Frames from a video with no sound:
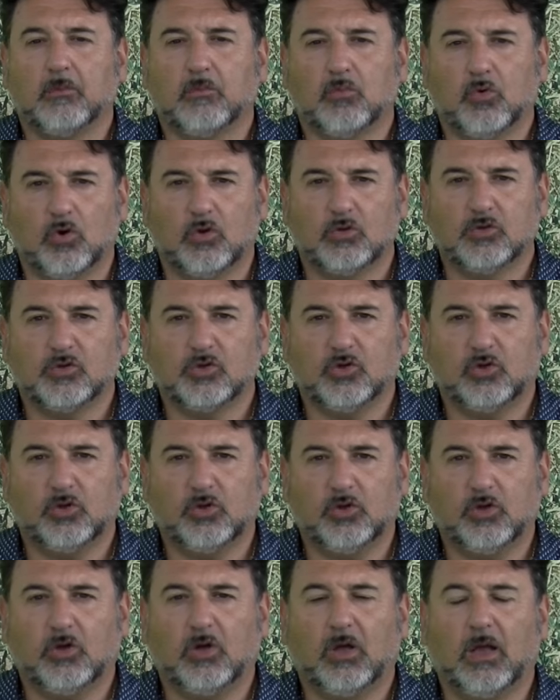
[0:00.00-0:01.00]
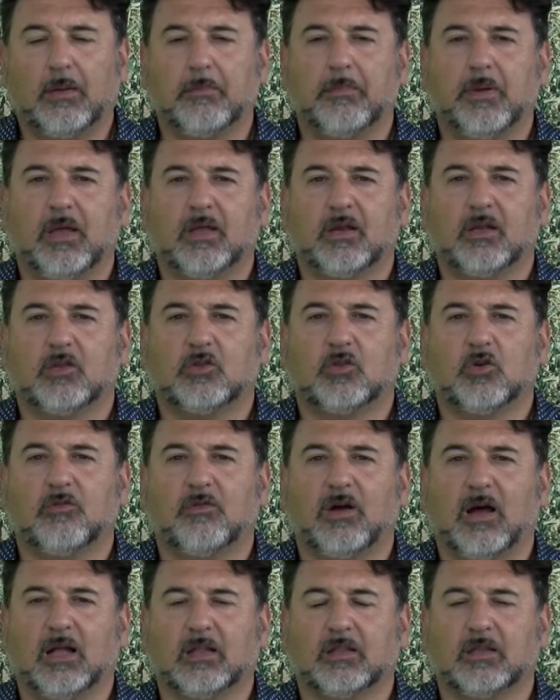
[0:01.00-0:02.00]
buongiorno e ben
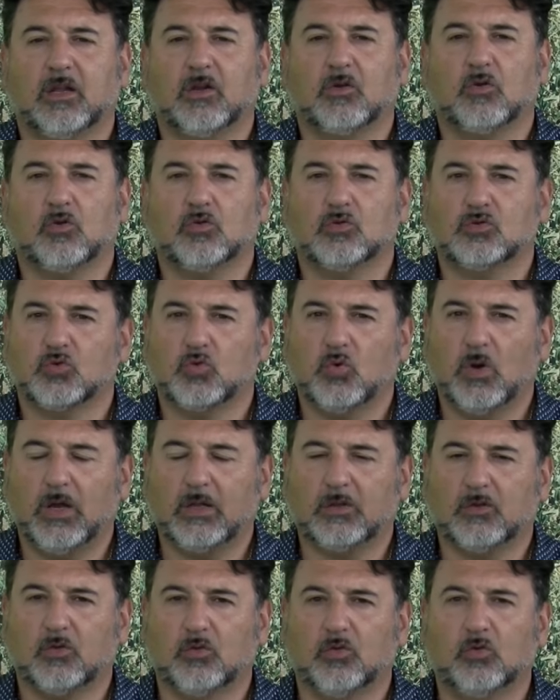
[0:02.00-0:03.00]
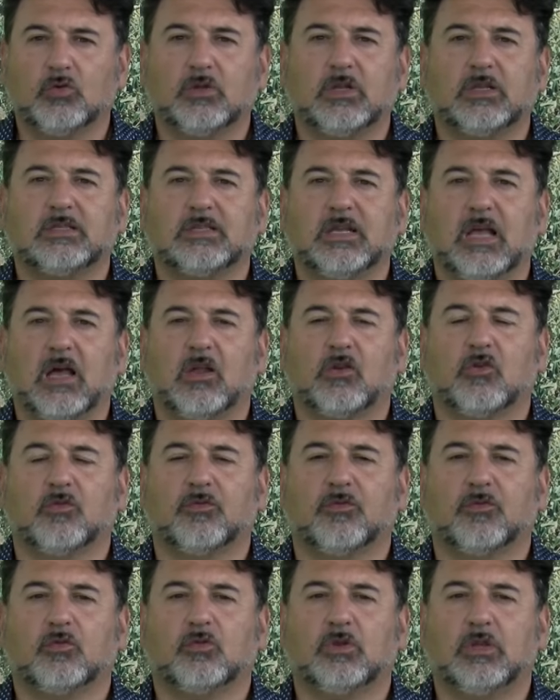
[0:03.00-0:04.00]
ritrovati al consueto notiziario
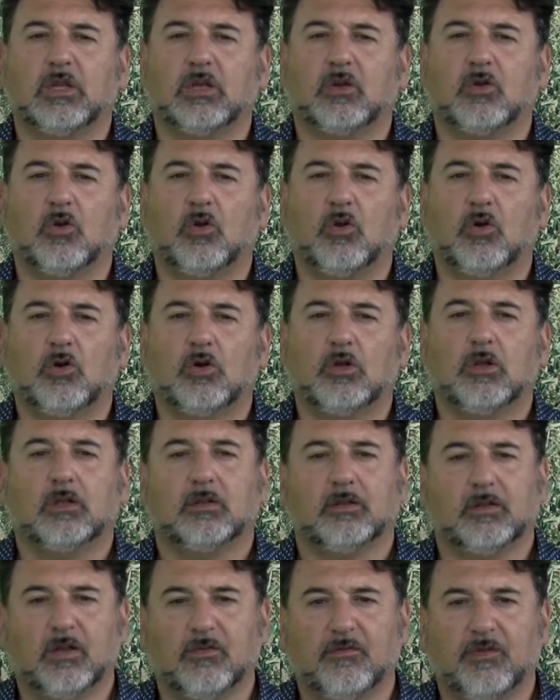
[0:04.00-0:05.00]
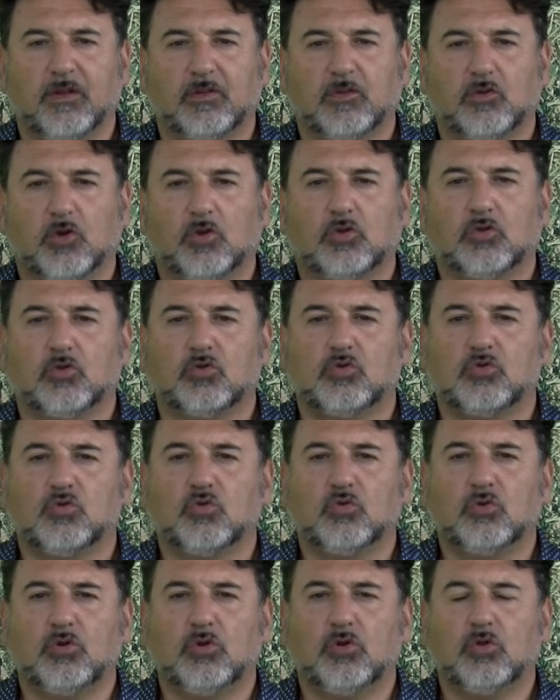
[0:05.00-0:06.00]
frutticolo del 28
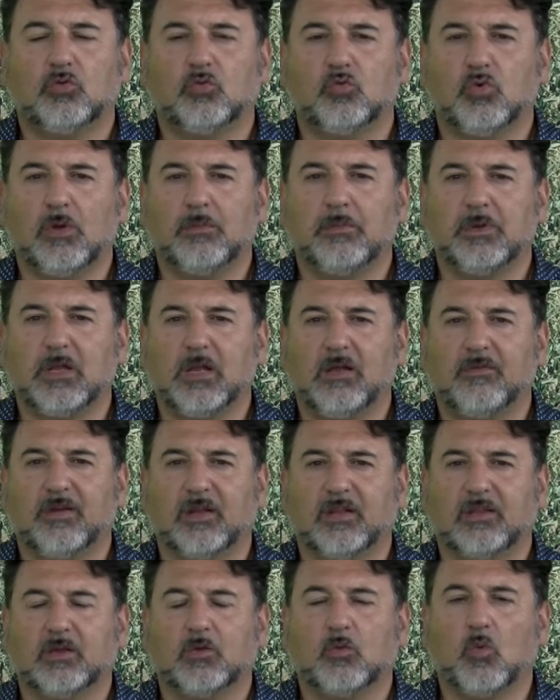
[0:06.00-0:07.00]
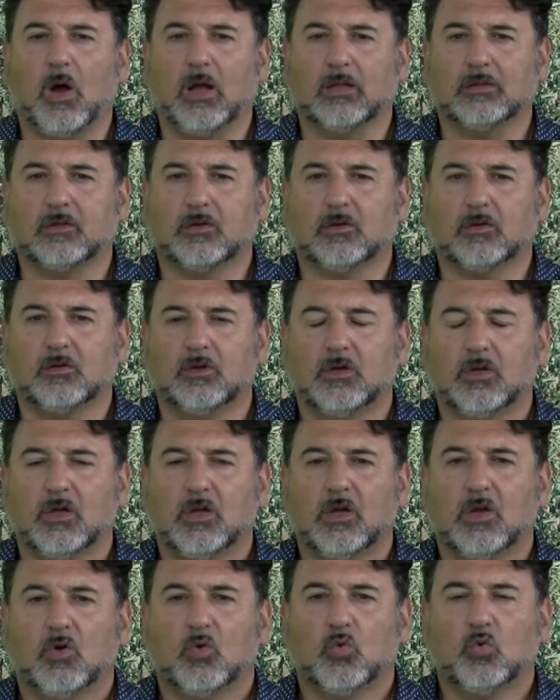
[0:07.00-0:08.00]
giugno 2024.
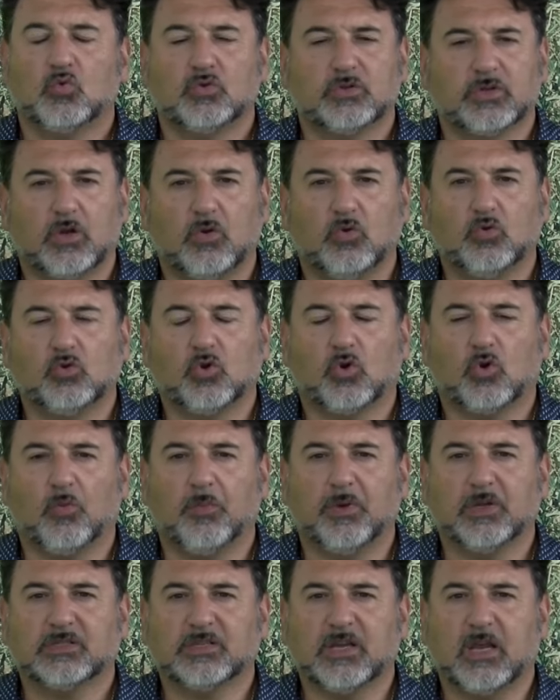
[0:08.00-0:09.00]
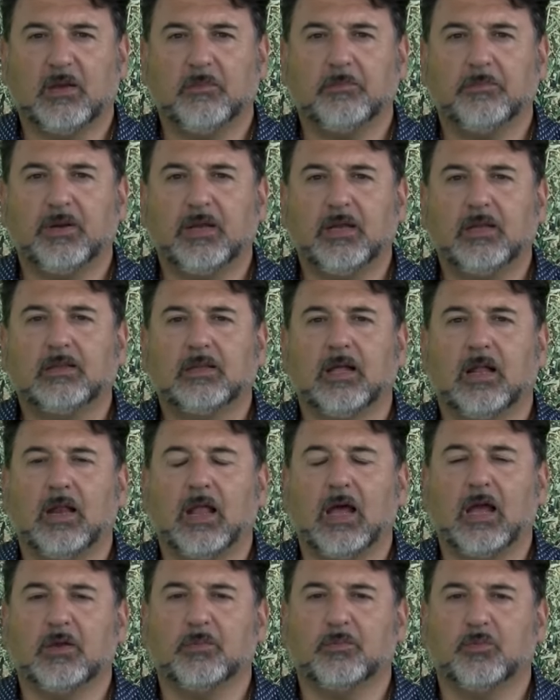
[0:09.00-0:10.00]
Un saluto come sempre
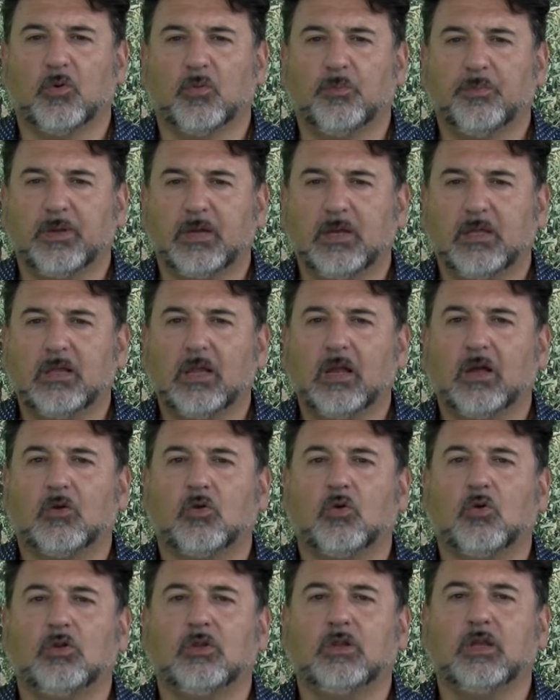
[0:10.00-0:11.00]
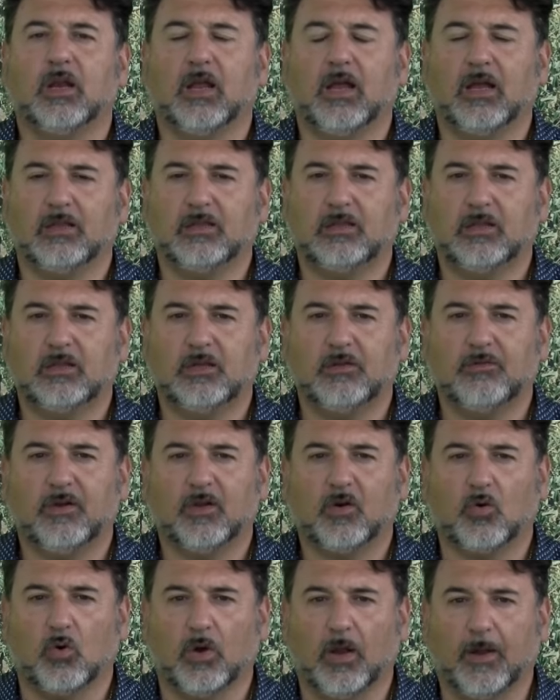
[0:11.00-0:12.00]
dall'AIPOP e dalla Coldiretti di
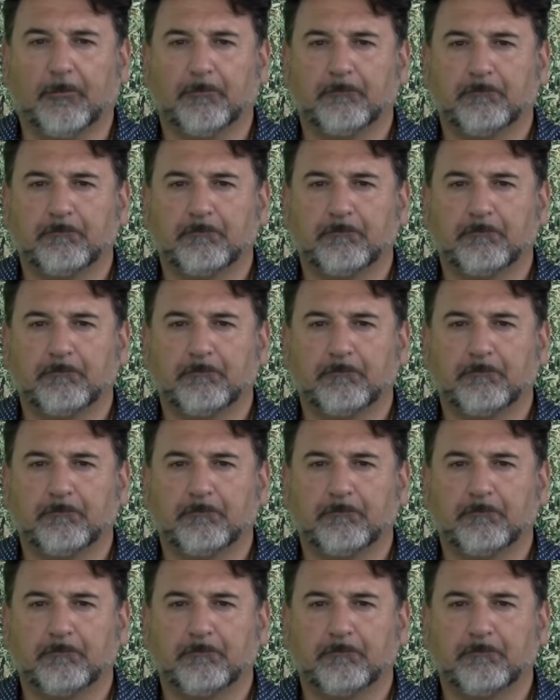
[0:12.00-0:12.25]
Verona.